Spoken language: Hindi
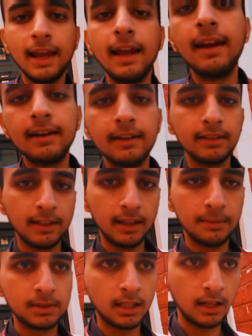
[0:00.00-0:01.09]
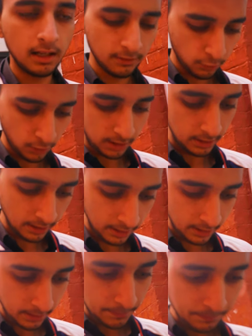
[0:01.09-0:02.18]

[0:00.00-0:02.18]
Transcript: एंड गेम्स खेलना वो कर लिया है